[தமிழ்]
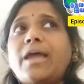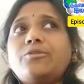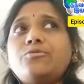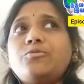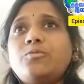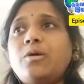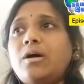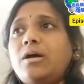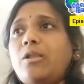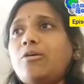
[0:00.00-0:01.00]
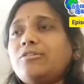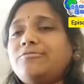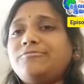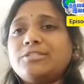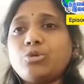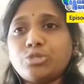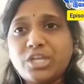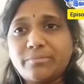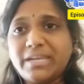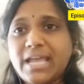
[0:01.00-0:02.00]
ஐ டூ லாட் ஆஃப்
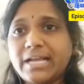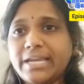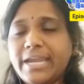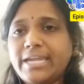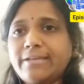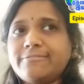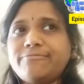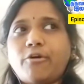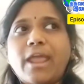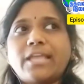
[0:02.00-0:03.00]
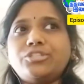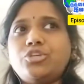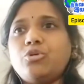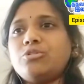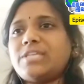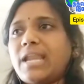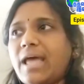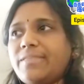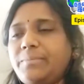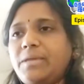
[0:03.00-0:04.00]
சோஷியல் மீடியா க்ரியேட்டிவ்ஸ் ஃபார் என்ஜிஓஸ்
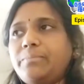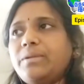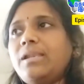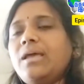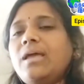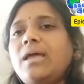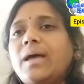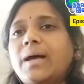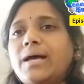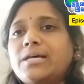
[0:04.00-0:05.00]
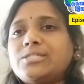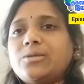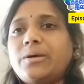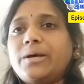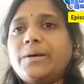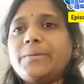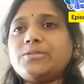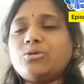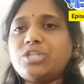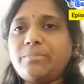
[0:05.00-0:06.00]
அண்ட் அதர் பீப்புள்
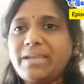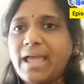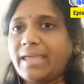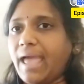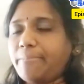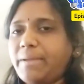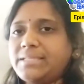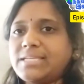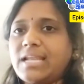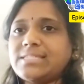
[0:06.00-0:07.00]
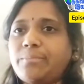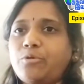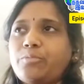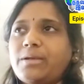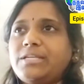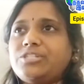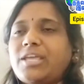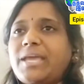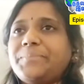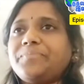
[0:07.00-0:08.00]
சோஷியல் மீடியா கேம்பெயின்ஸ்க்கெலாம் சப்போர்ட்
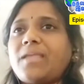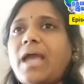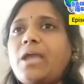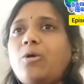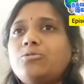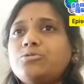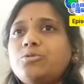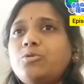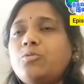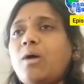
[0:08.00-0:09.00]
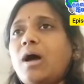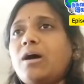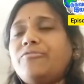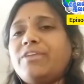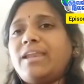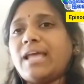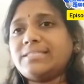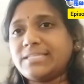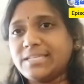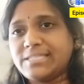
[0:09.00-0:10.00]
பண்ணிகிட்ருக்கேன் ஐ ஆல்சோ
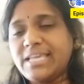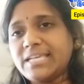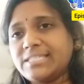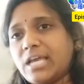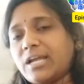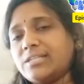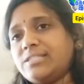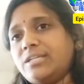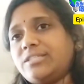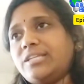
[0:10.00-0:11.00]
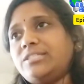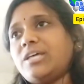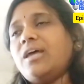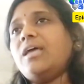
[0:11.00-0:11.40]
ஃப்ரீலான்ஸ் எஸ் அ சிஎஸ்ஆர் கன்சல்டன்ட்